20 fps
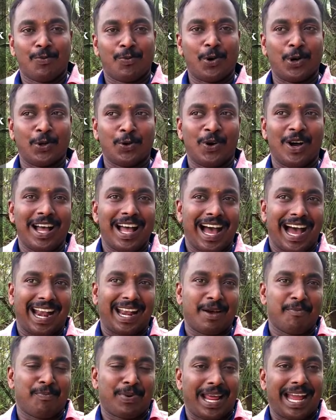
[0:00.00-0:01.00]
போடுவோம்
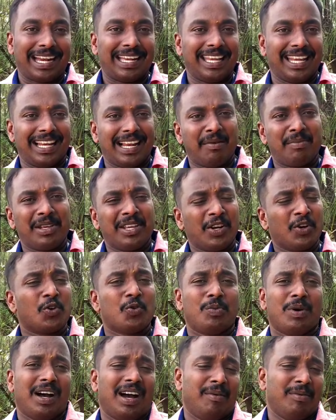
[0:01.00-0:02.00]
ஆனால் ப்ராக்டிக்கலாக அப்படி
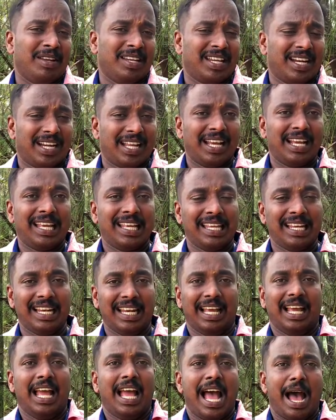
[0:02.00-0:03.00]
இருக்குமா அப்படின்னு கேட்டால்
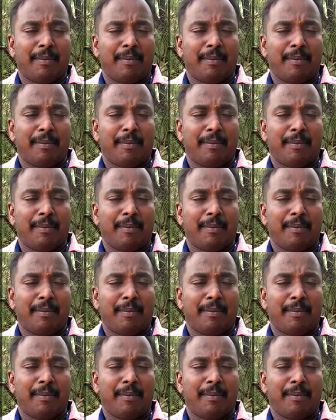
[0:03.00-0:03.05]
இல்லை